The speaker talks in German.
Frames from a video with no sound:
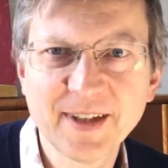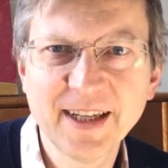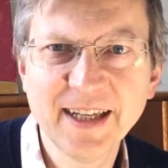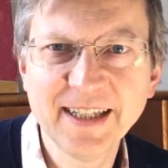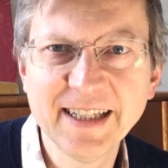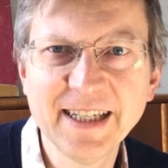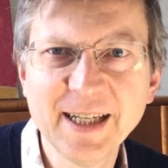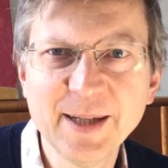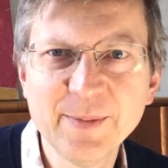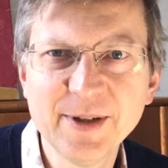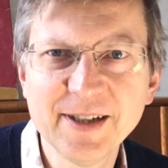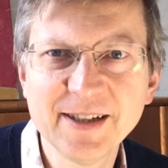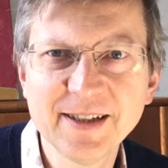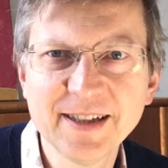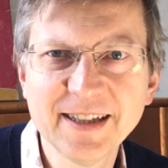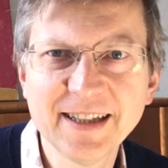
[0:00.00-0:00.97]
in den Himmel,
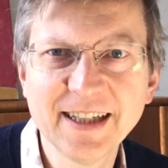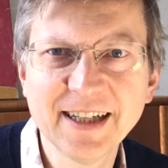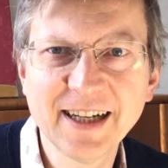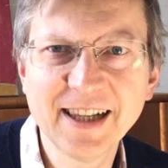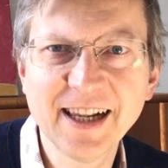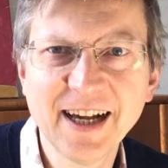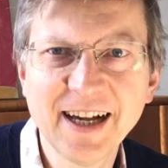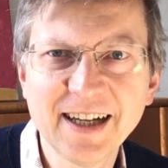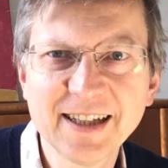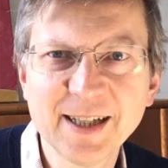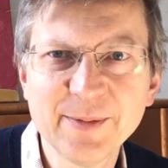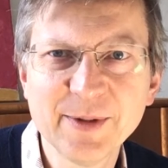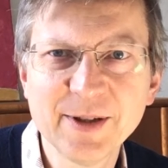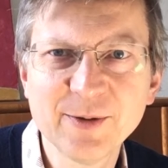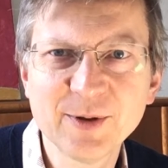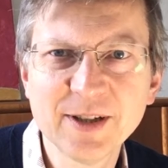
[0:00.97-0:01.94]
in den klaren
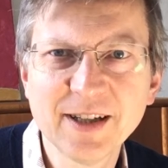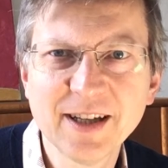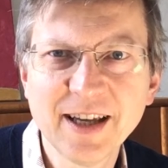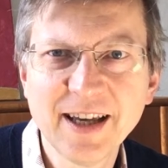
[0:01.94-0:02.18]
Himmel und